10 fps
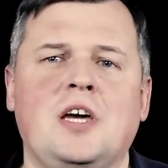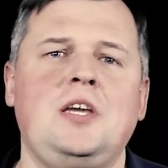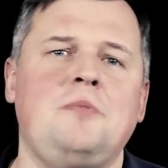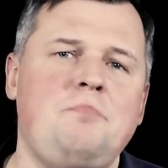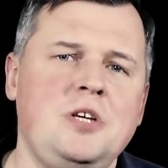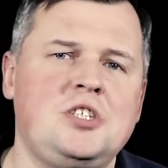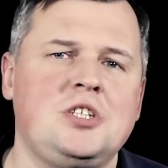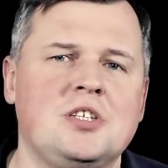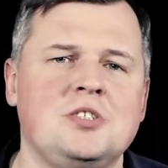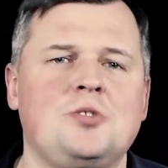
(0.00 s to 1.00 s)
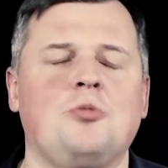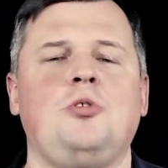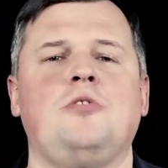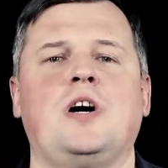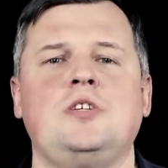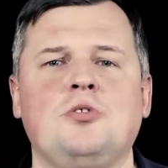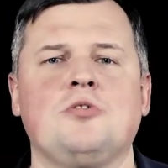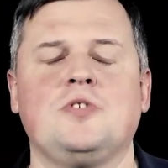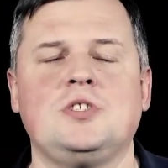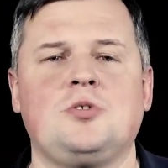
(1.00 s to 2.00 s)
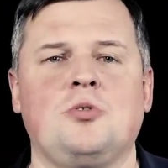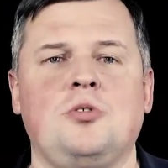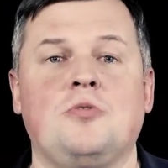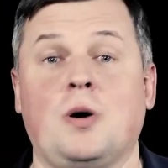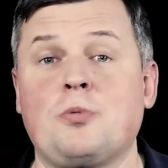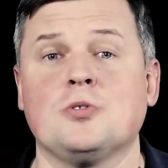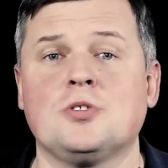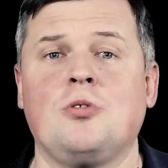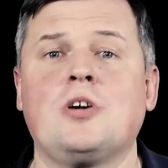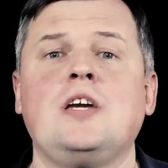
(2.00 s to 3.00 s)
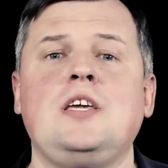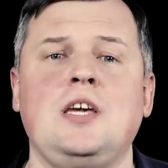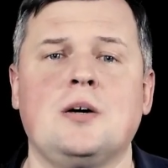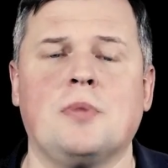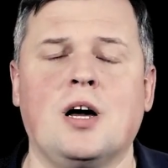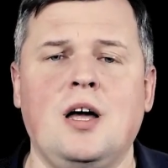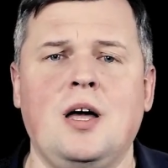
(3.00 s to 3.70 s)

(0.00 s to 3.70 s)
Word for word: и пишет историю, и войдет в историю, вопрос только кем.